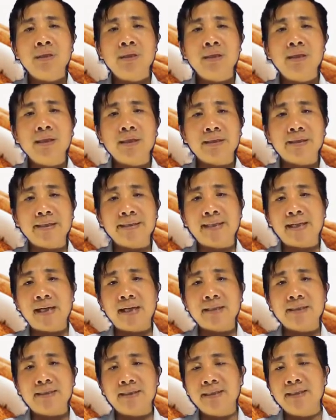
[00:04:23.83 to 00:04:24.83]
thực hiện tại
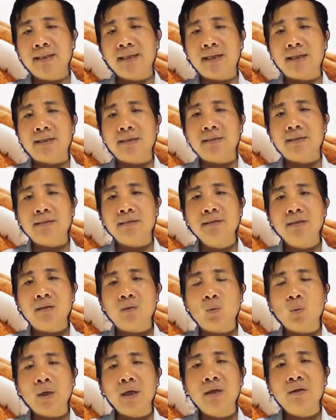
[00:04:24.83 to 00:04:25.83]
nhà chính là
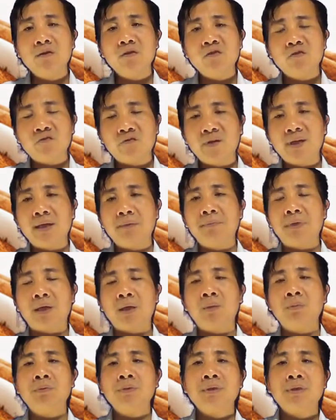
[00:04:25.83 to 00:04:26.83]
nước quế pha
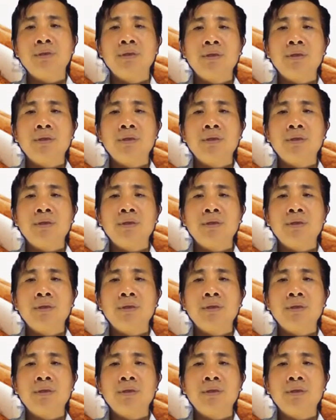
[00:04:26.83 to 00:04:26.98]
mật ong.